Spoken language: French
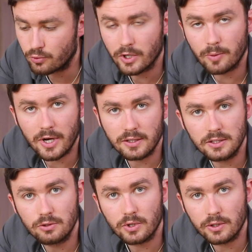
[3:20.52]
plus
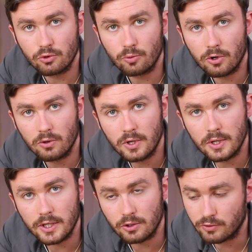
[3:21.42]
réparti correctement,
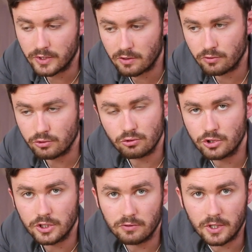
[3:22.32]
et au final votre
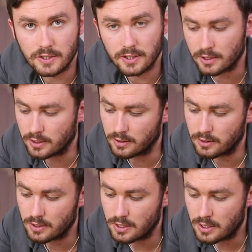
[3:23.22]
jet voilà,
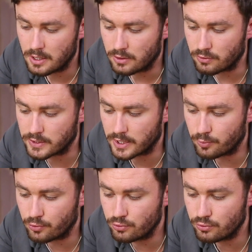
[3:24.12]
ne, ne sera
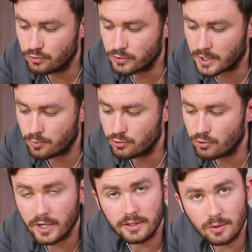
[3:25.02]
plus
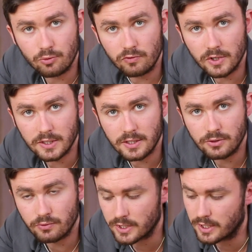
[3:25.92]
correct et la
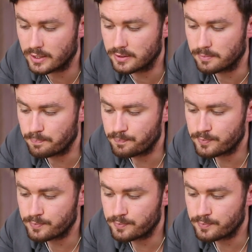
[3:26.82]
pulvérisation sera ratée.